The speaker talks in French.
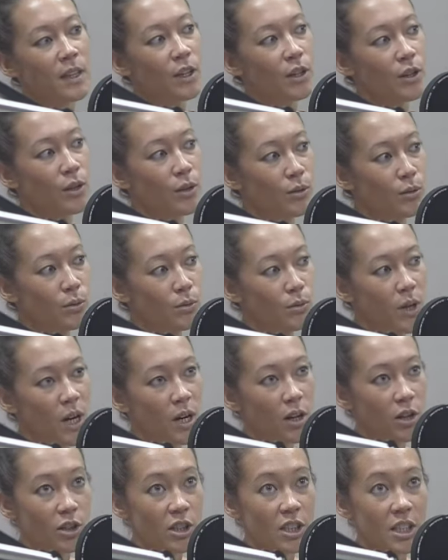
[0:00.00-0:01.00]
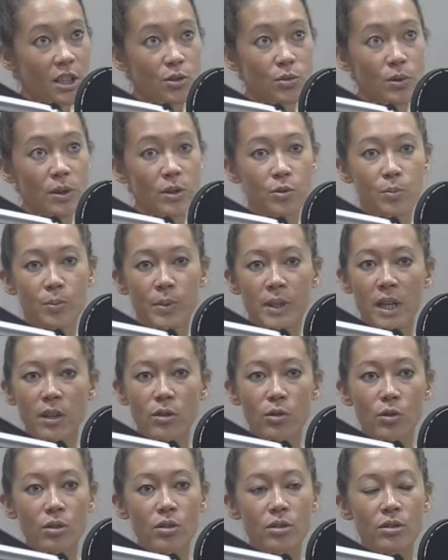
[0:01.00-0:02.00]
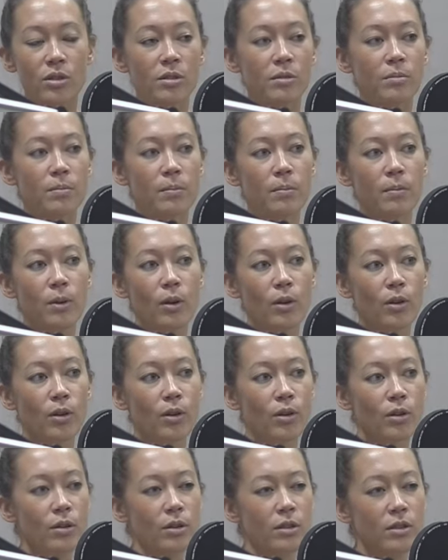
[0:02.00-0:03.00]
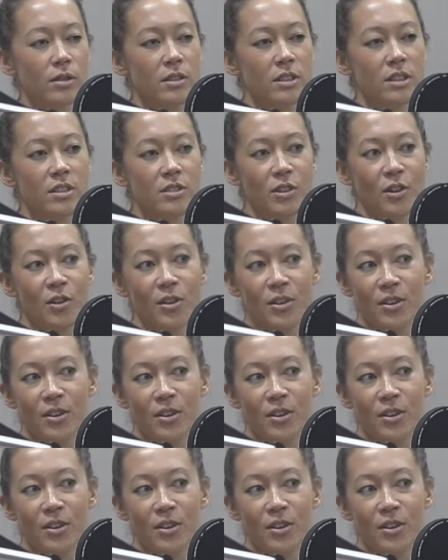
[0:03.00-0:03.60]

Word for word: euh, Alors, j'ai joué du piano pendant euh, six ans.